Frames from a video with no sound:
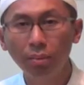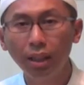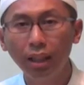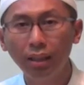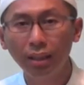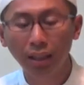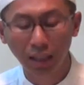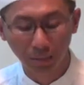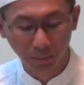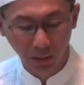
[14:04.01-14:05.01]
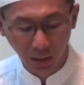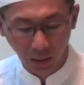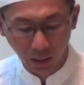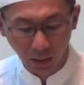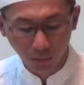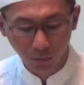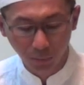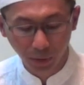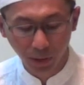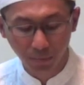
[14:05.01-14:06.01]
billadina lam yalhaqu
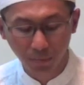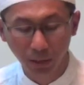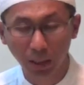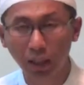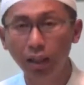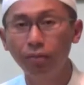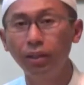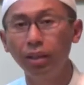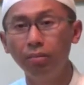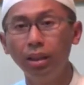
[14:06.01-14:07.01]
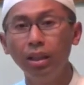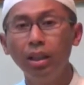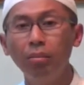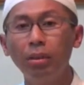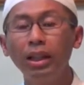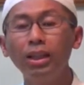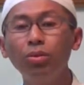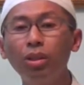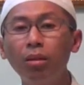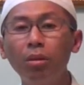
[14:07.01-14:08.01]
bihim min khalfihim. Mereka
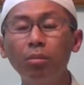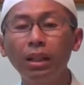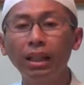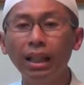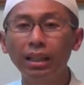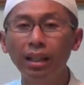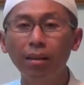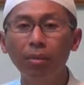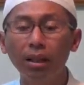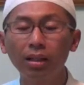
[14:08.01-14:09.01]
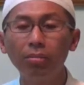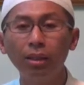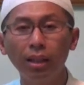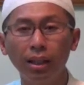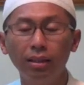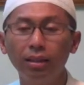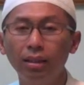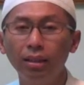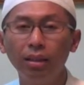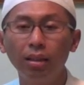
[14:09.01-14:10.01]
juga memberikan kabar gembira
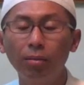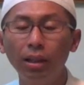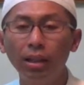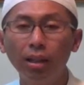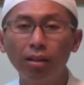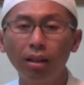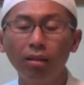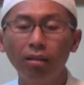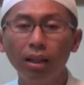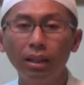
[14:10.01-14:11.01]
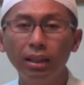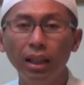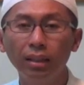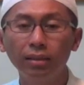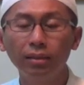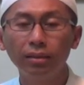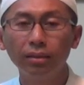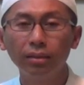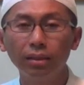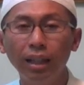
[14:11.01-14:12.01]
kepada orang-orang yang
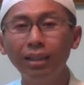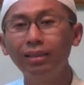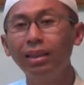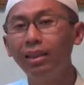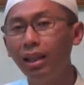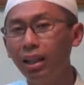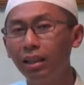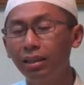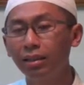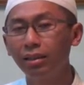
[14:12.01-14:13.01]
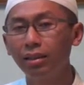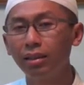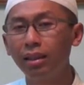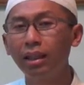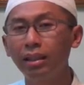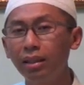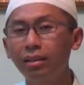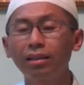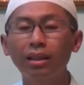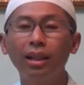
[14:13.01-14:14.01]
nantinya datang
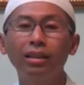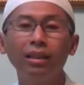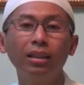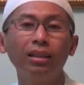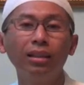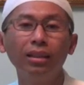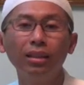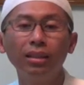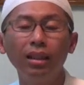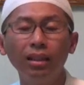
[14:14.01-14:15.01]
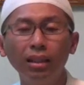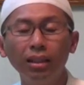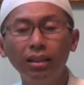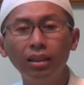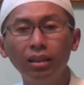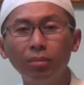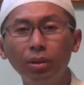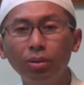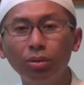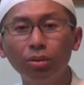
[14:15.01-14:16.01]
setelahnya dan ini
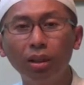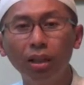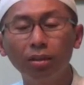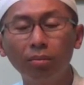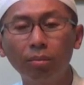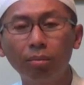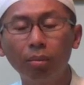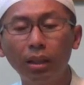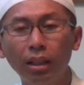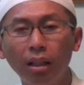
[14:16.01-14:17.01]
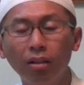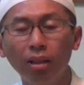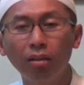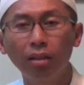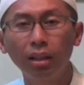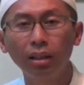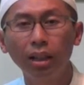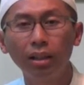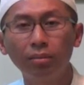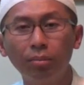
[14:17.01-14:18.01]
diperuntukkan pada orang-orang
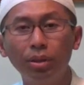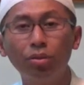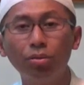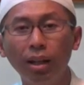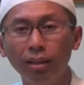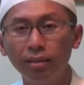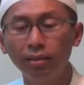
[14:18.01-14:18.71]
yang berjuang